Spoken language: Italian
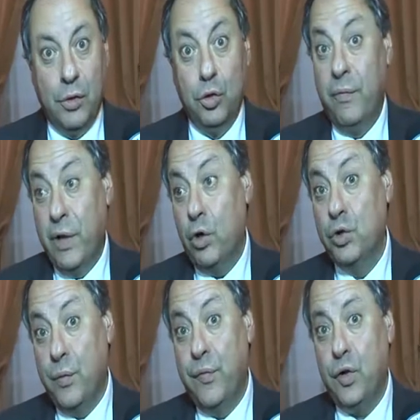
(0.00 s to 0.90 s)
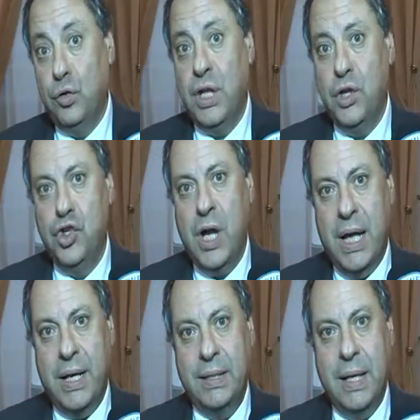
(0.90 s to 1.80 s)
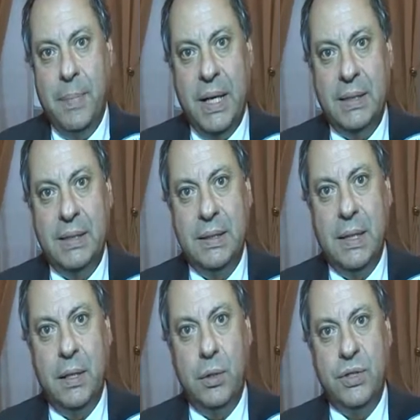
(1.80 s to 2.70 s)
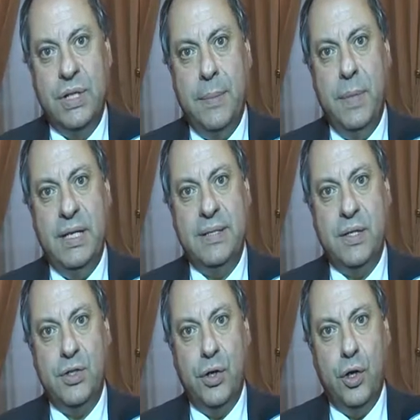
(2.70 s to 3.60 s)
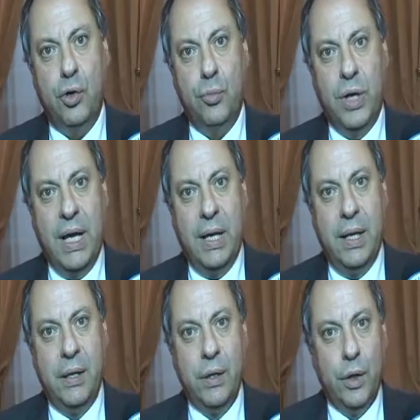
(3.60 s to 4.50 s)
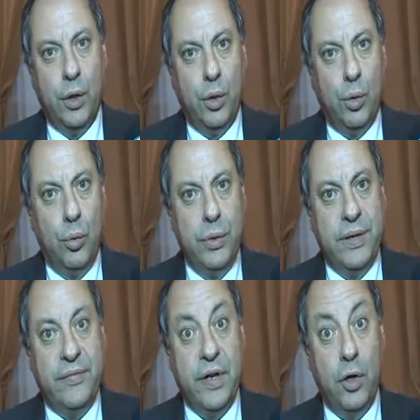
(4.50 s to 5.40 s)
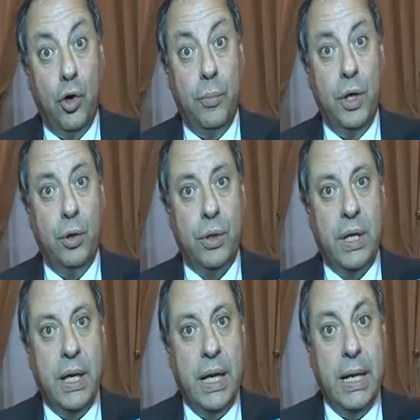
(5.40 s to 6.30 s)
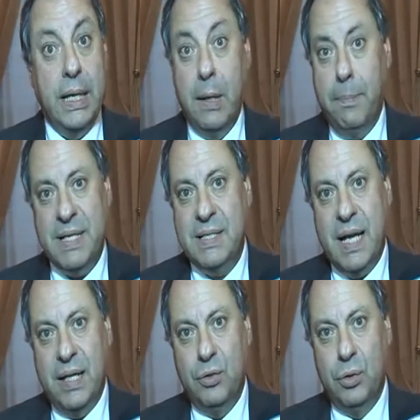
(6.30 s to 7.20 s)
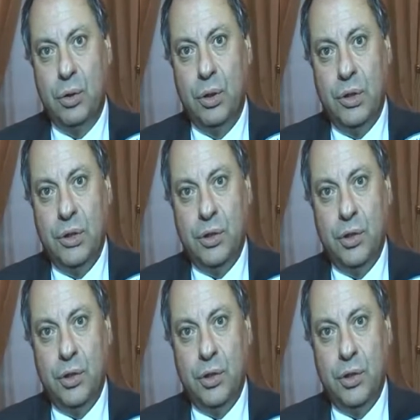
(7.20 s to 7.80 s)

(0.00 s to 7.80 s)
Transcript: doveroso fronteggiare da parte della nostra amministrazione comunale un fenomeno che nel passato